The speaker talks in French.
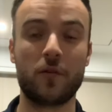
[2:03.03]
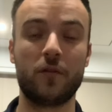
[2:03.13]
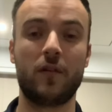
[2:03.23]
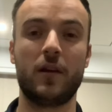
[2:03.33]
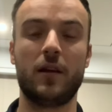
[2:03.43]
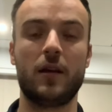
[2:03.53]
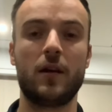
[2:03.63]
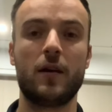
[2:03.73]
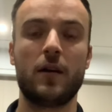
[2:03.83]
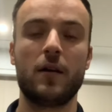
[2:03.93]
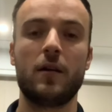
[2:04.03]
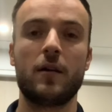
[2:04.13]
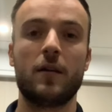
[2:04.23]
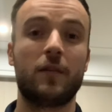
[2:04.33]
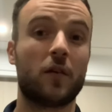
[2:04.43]
c'est
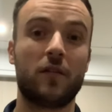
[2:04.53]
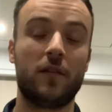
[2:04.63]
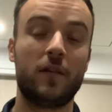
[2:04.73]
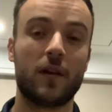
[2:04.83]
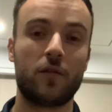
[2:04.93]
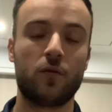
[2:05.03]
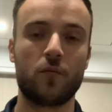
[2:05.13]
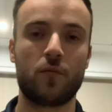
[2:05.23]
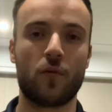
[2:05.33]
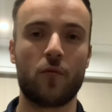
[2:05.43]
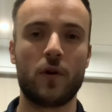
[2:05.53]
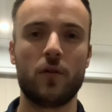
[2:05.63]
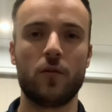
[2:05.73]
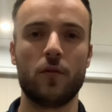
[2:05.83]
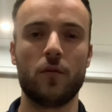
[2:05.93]
sans hésitation pour moi
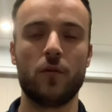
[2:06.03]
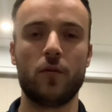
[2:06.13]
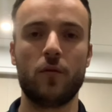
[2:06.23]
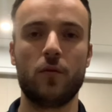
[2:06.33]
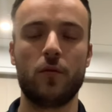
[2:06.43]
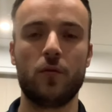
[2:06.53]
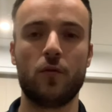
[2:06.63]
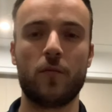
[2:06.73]
le,